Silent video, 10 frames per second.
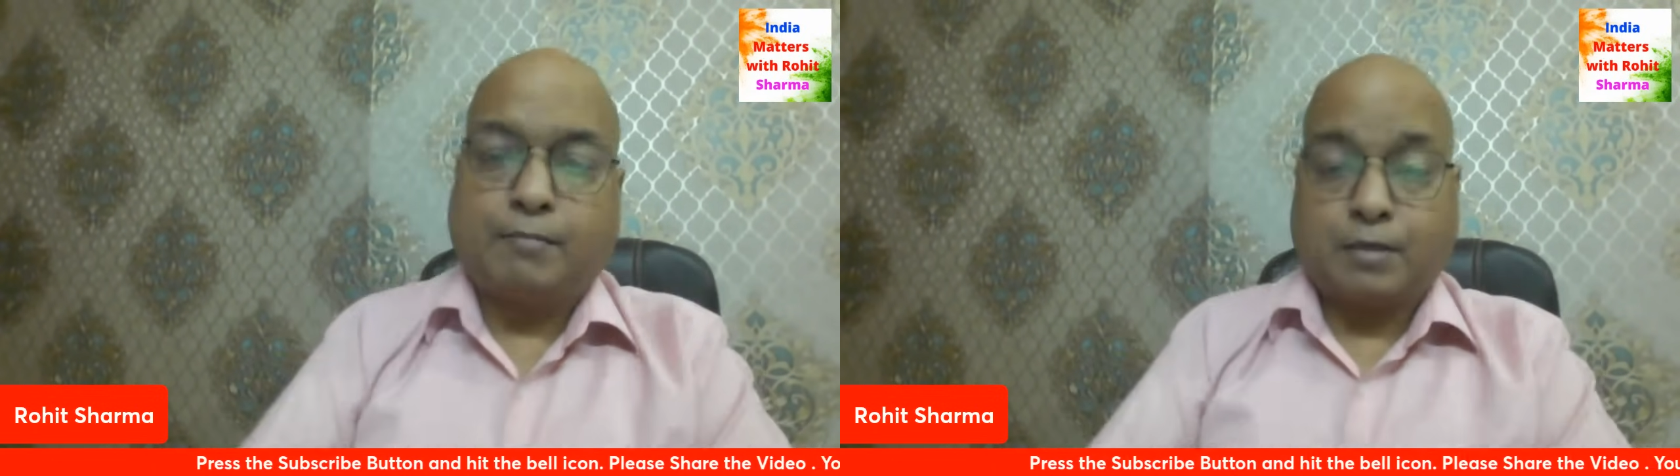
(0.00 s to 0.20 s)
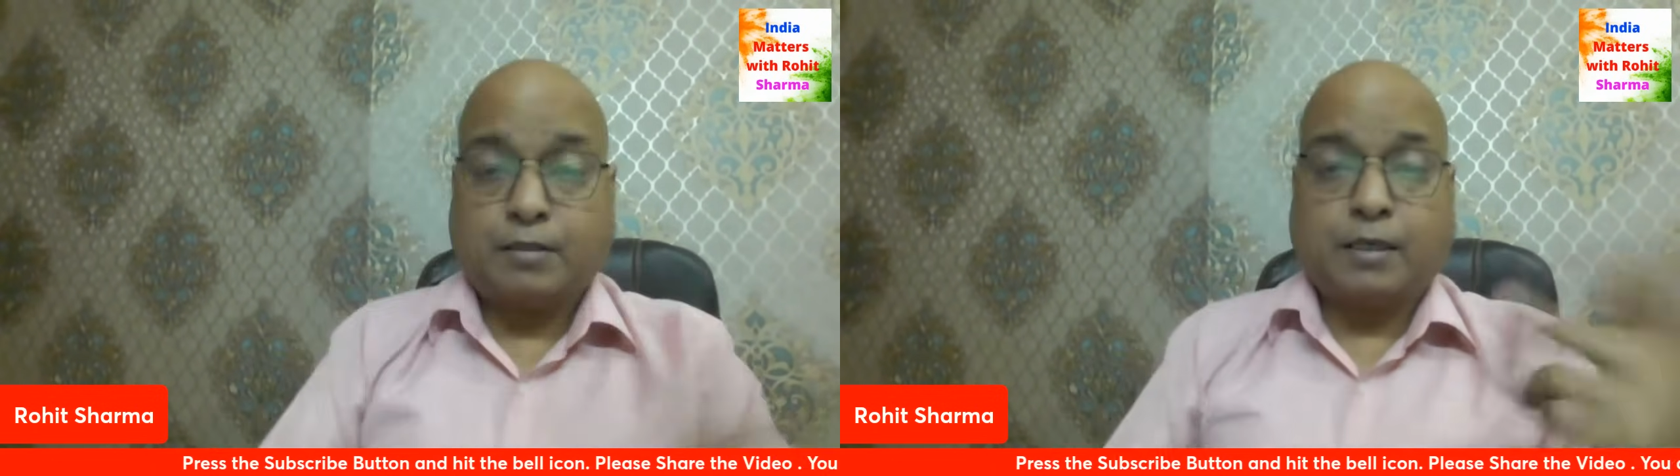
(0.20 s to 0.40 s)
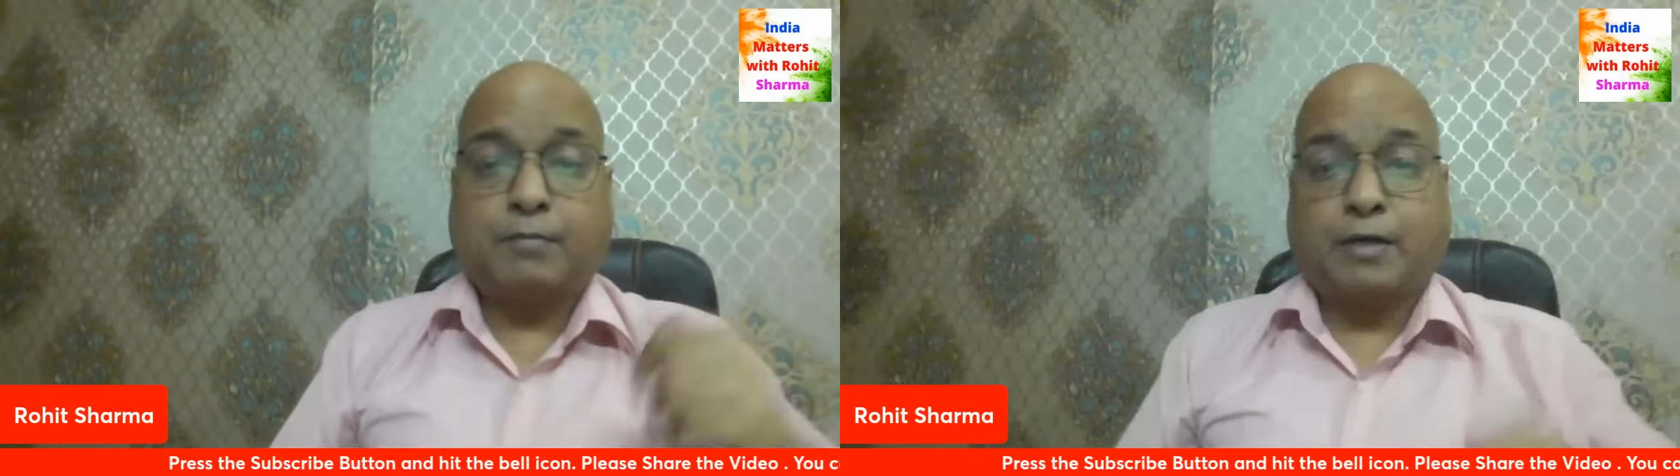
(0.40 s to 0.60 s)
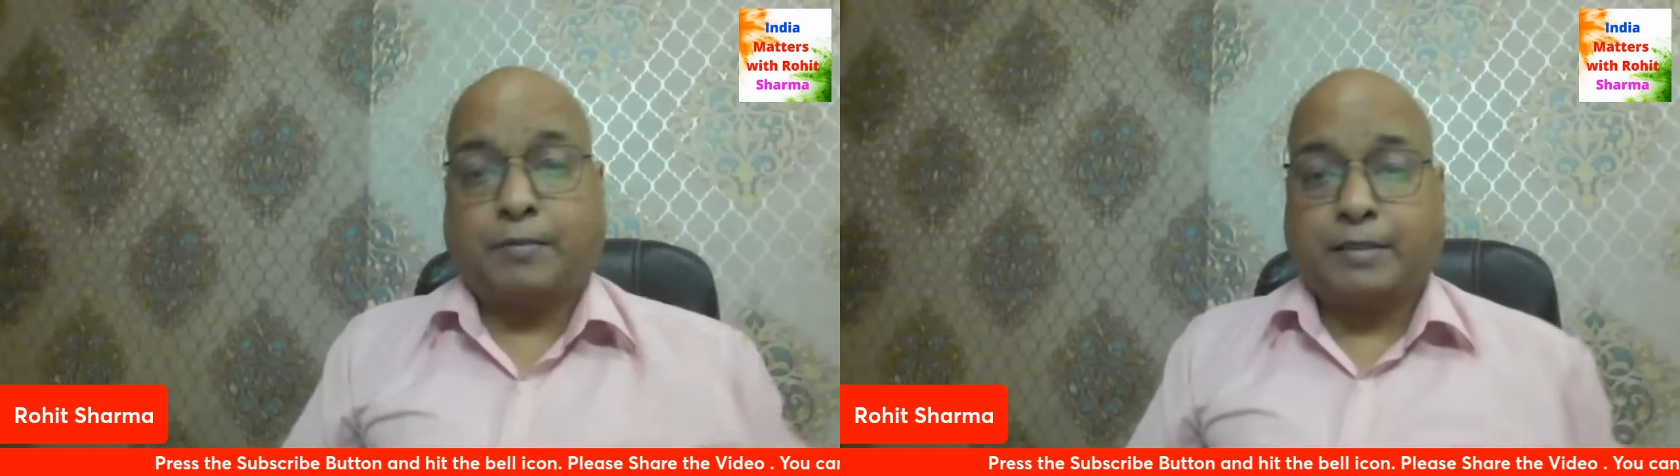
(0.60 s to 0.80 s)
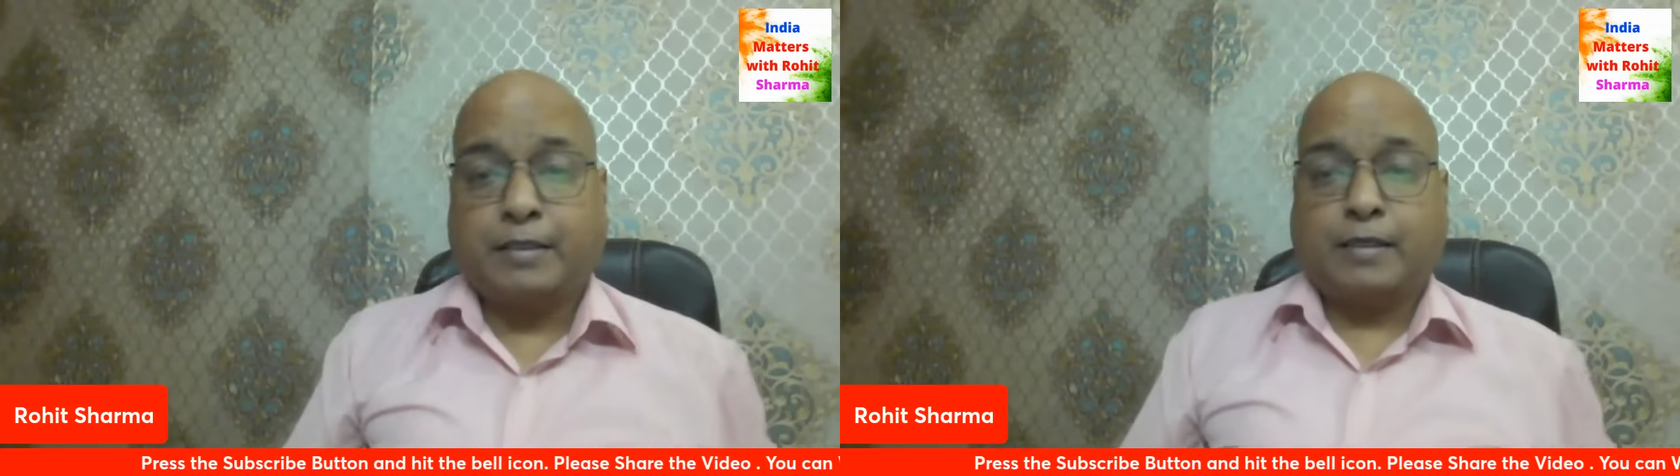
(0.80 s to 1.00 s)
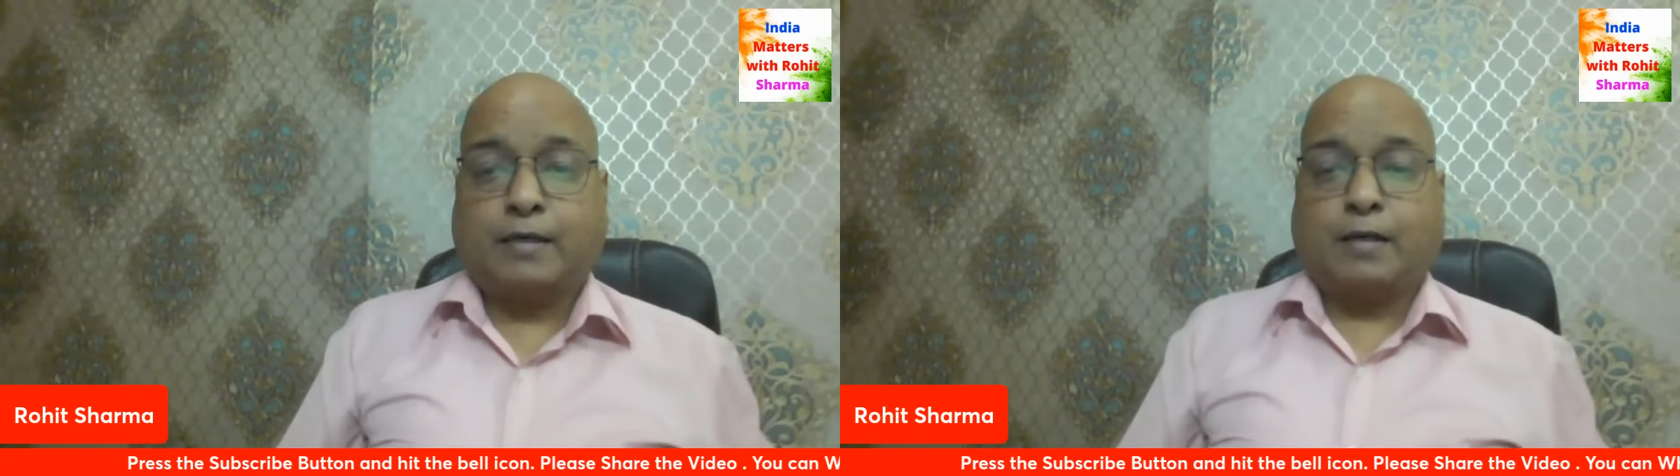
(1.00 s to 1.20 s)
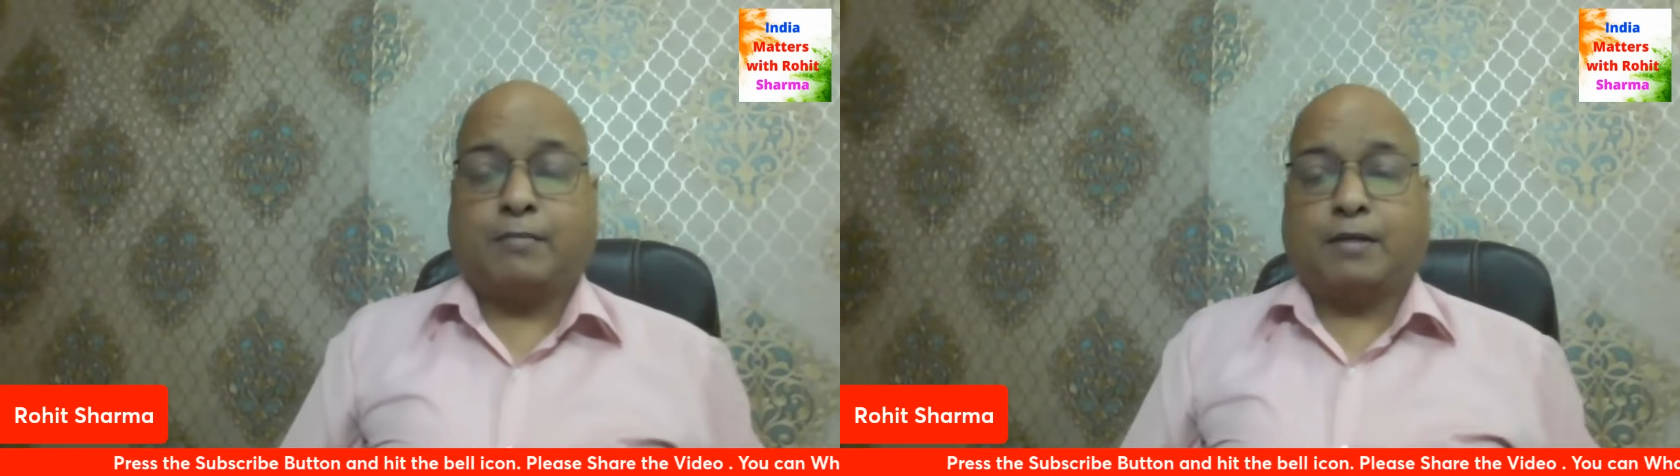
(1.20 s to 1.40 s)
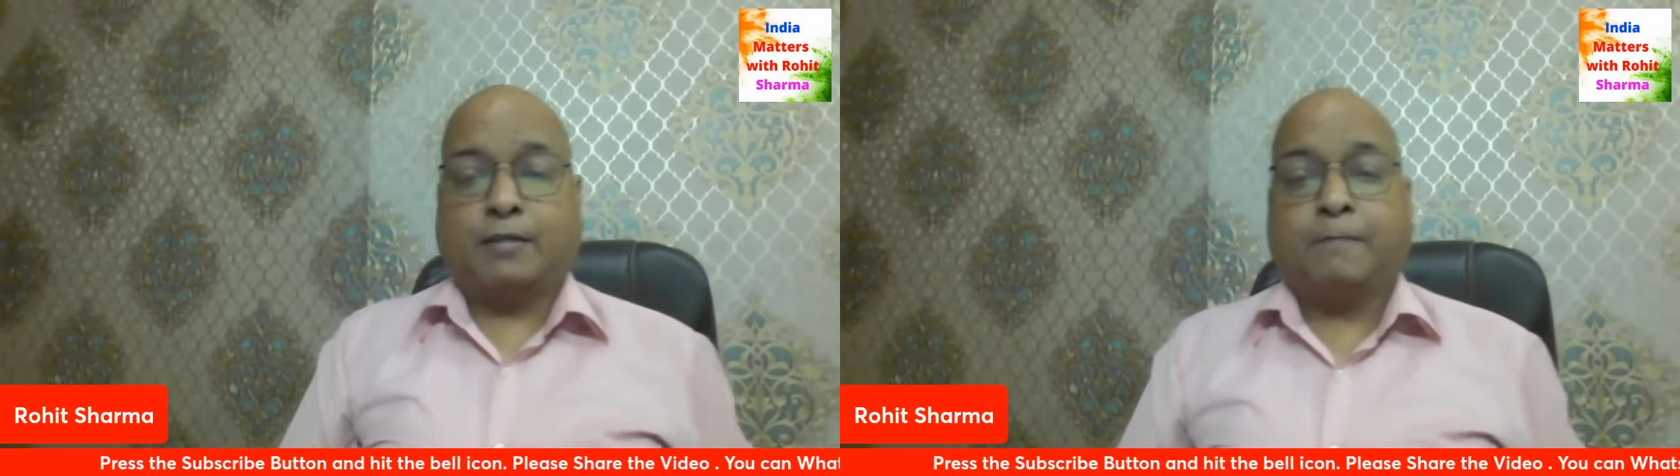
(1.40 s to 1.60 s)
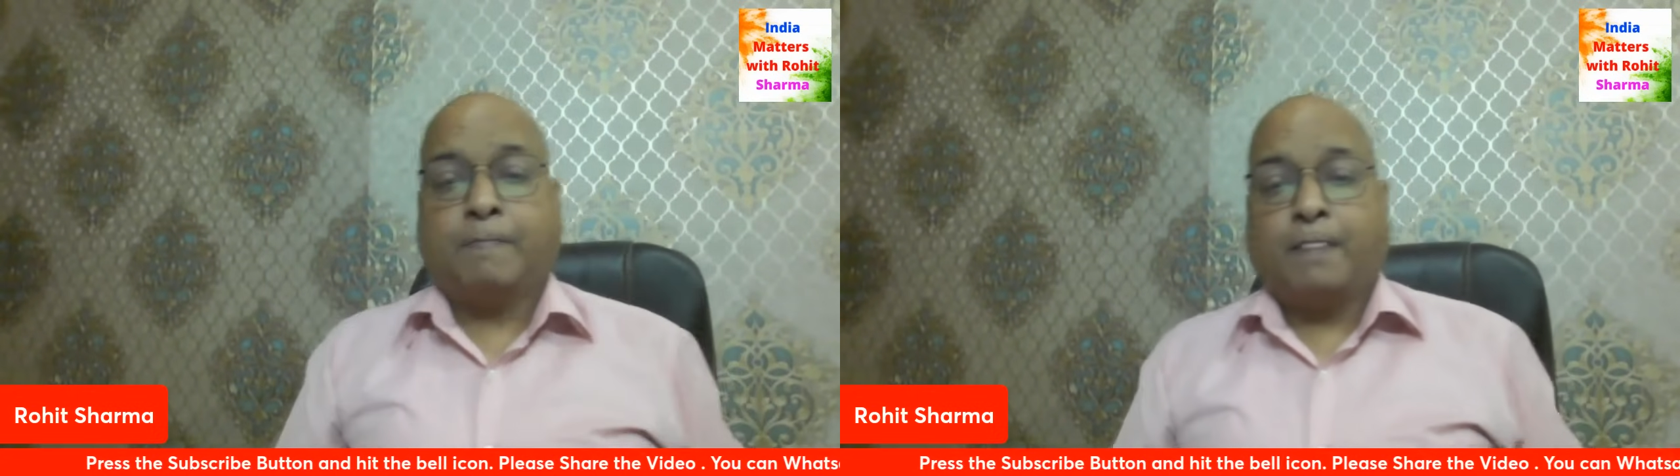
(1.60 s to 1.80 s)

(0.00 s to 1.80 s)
करते हैं हम खबर देने का काम करते हैं